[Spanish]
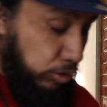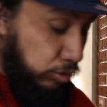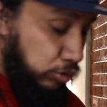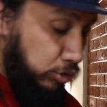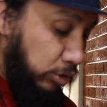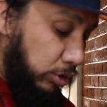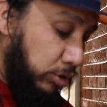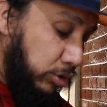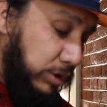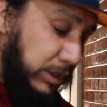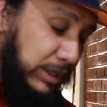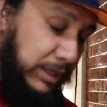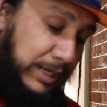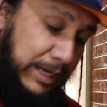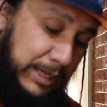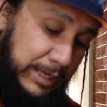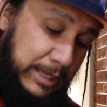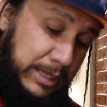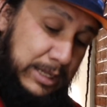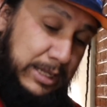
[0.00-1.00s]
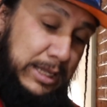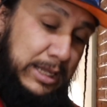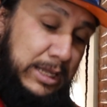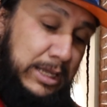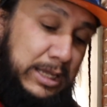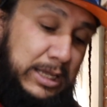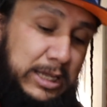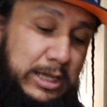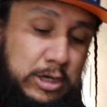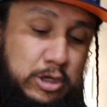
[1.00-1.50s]
los tonos que trae.
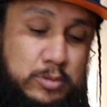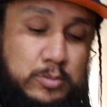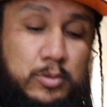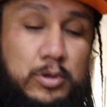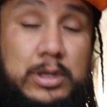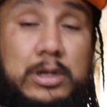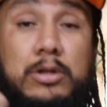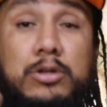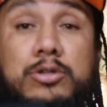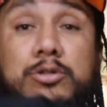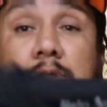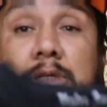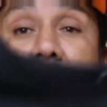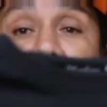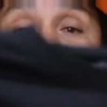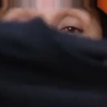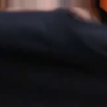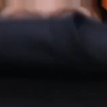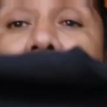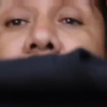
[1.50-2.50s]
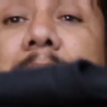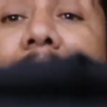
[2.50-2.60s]
Y los modelos que están